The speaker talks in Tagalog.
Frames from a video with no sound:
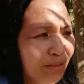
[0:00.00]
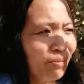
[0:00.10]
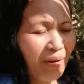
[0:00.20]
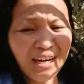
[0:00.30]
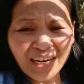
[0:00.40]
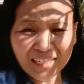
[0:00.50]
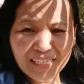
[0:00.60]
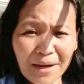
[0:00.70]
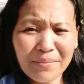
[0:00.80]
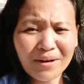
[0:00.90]
Yung mga
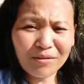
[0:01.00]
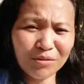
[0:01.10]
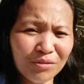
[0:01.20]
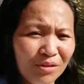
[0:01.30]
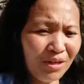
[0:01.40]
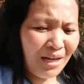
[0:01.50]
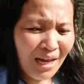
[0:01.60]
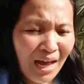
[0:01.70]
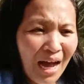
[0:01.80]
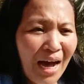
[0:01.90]
kasama ko,
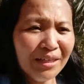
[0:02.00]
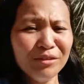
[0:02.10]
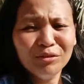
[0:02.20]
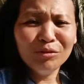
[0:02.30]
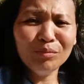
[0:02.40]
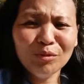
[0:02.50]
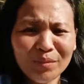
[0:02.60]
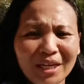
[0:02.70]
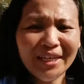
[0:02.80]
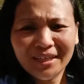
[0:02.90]
andoon
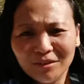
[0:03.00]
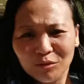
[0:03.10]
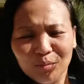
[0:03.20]
bumili ng